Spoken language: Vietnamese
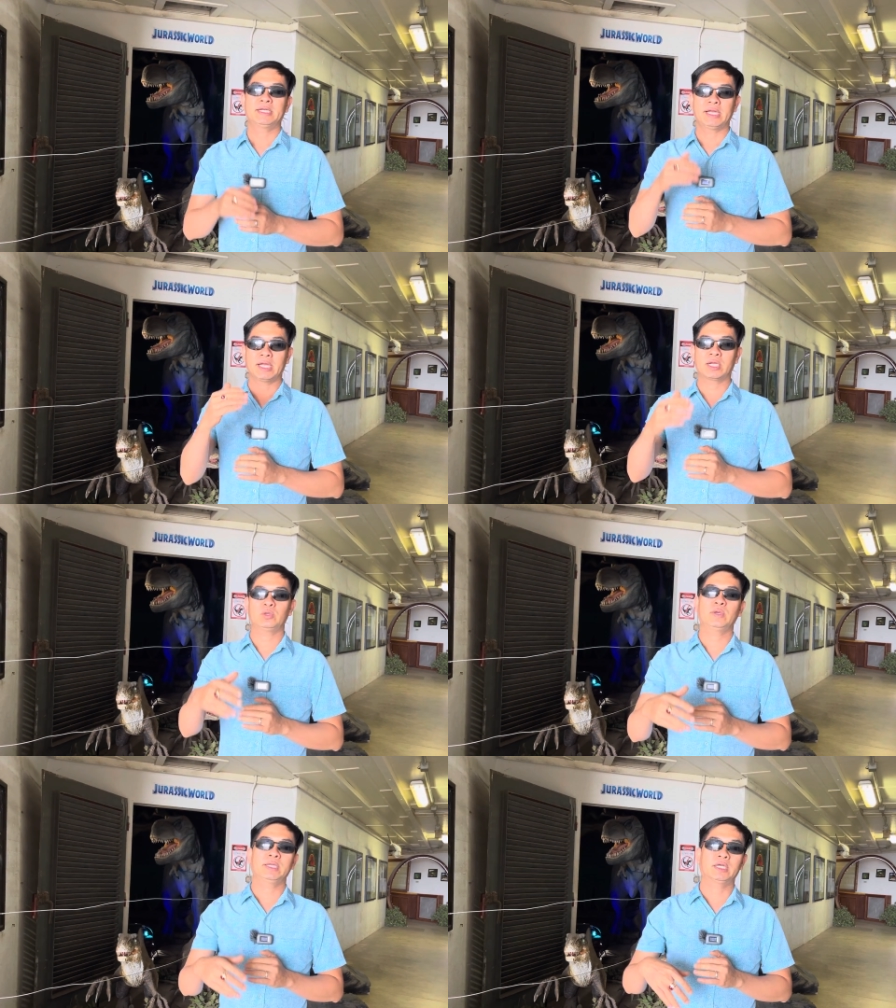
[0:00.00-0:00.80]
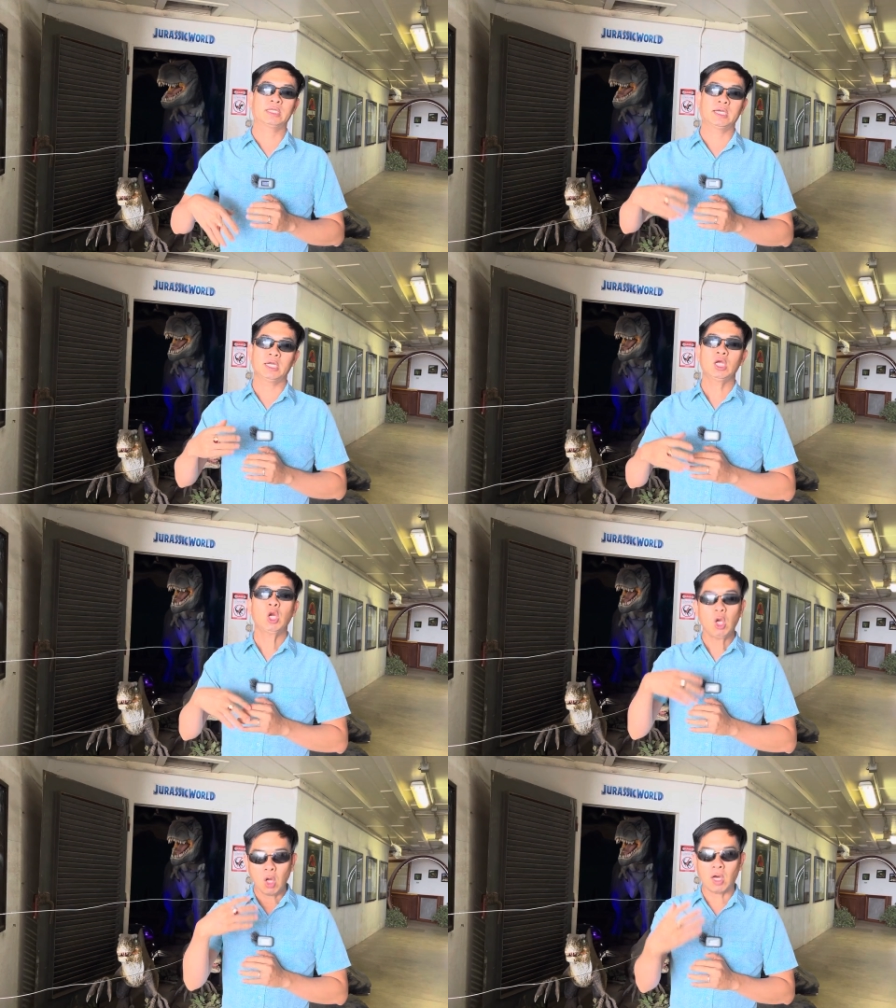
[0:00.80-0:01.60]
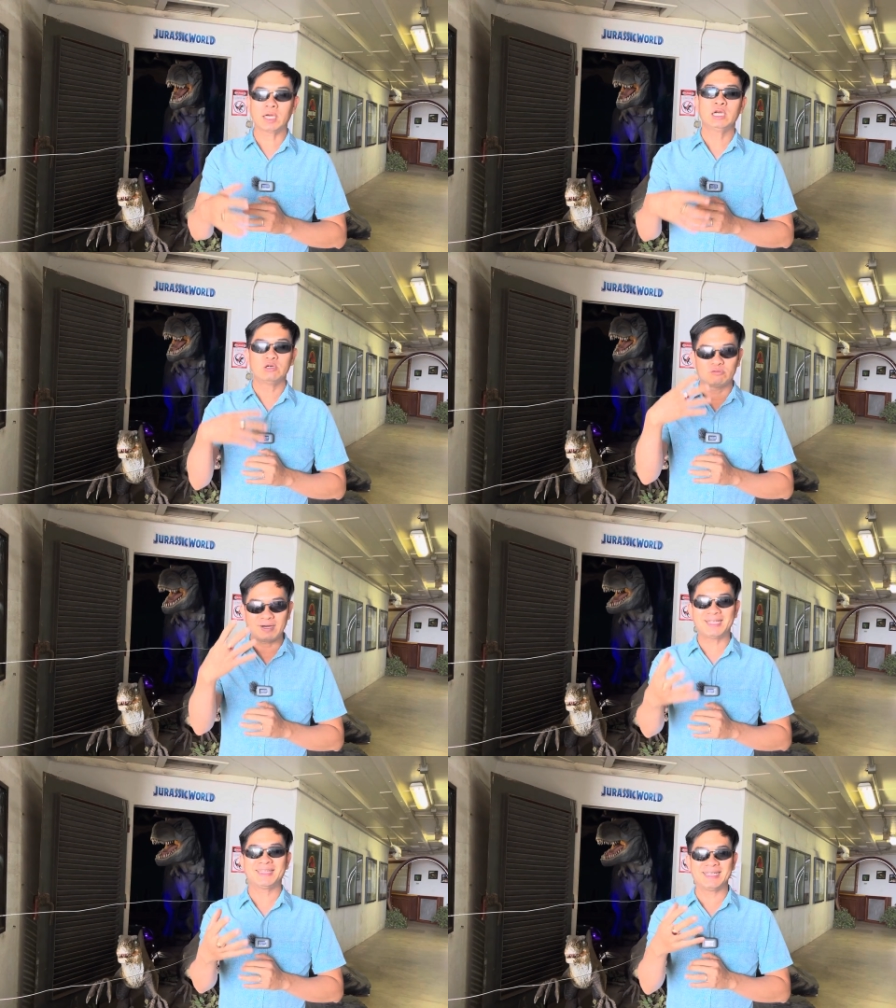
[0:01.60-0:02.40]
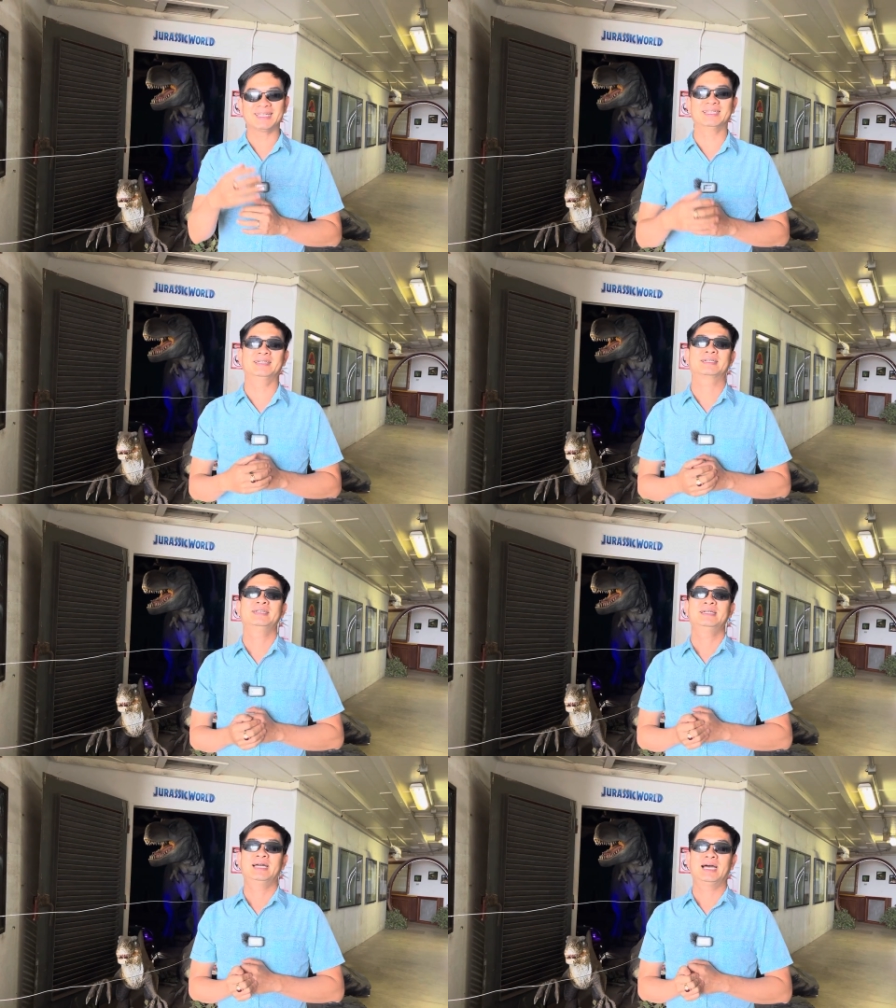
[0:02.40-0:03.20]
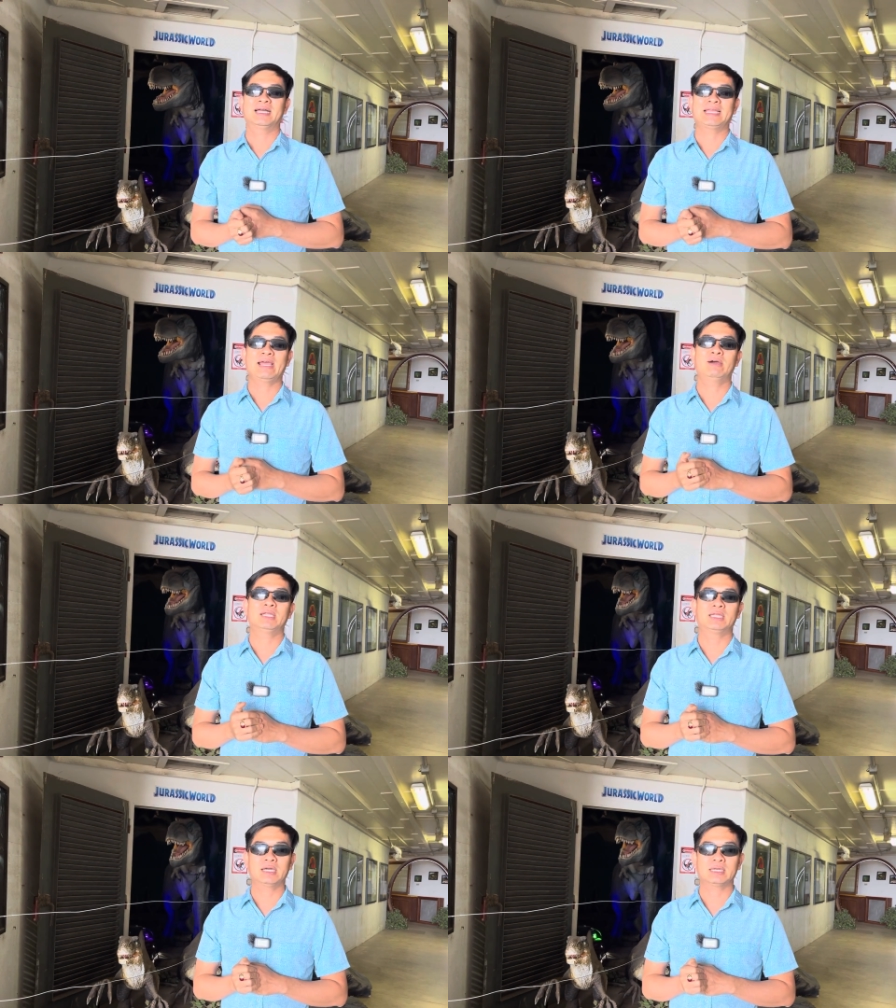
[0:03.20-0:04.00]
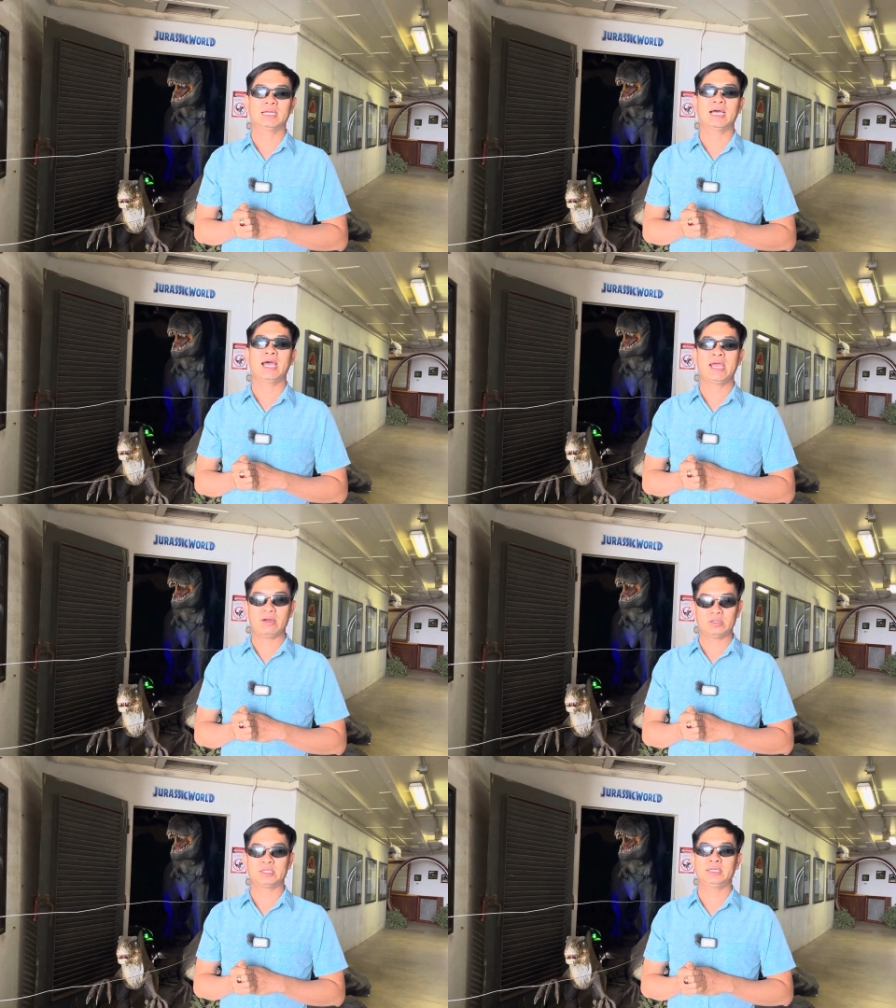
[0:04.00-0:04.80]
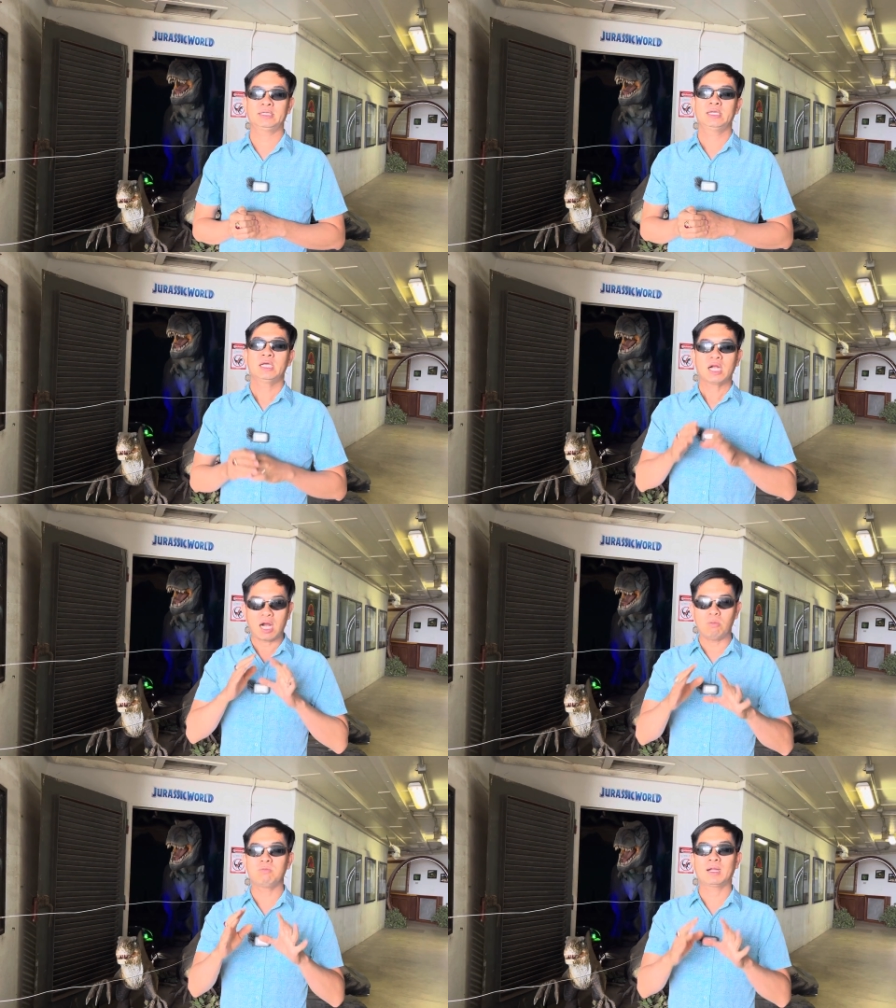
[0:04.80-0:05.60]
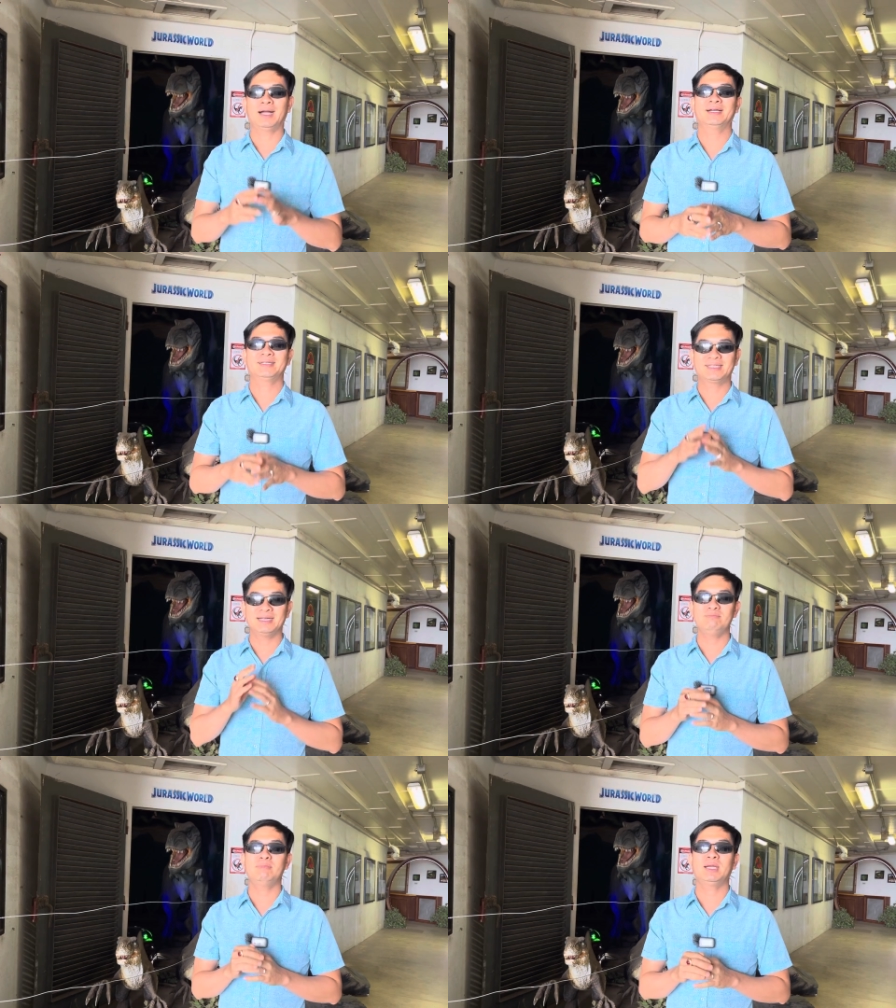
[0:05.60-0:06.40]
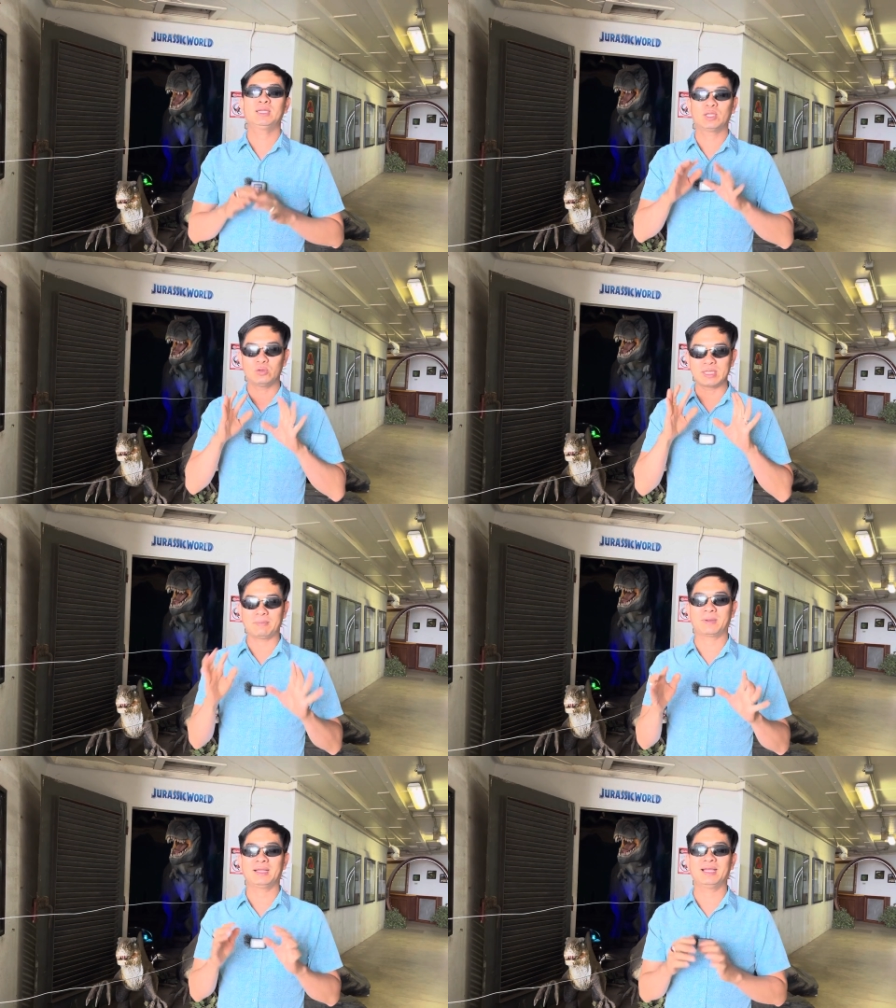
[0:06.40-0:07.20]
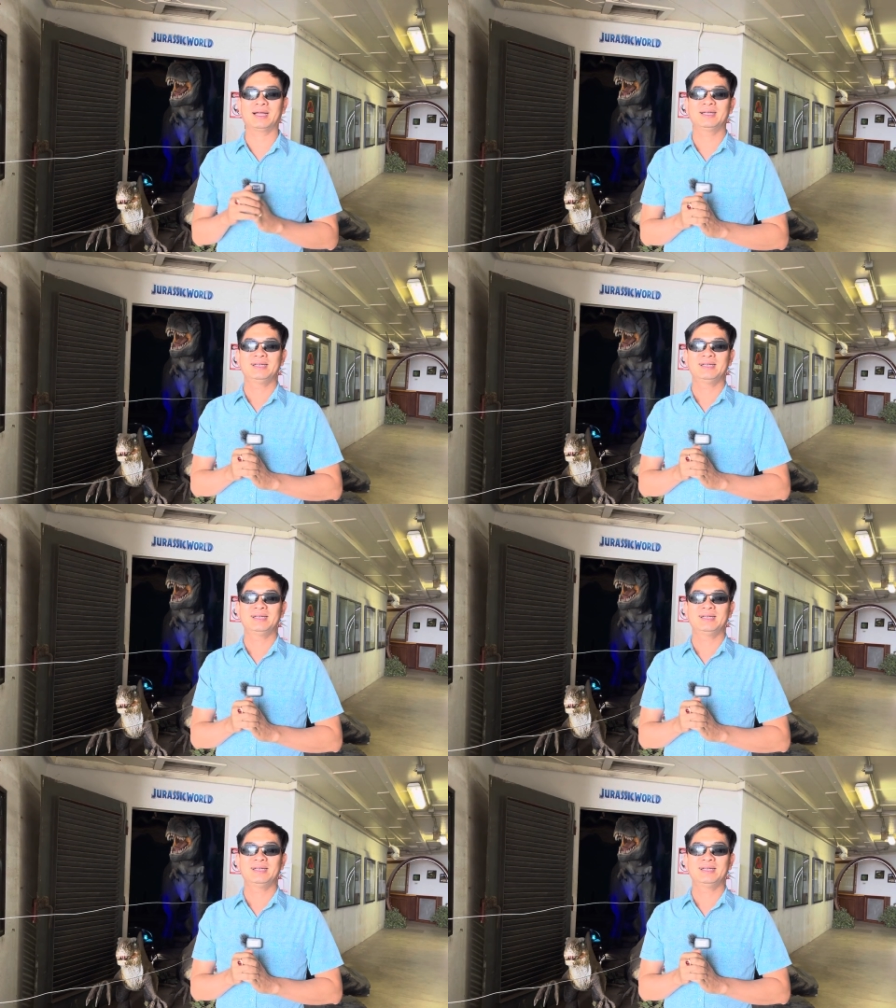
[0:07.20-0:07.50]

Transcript: để quý vị có thể loan vay tiền được à, theo hình thức là LLC không cần chứng minh thu nhập cá nhân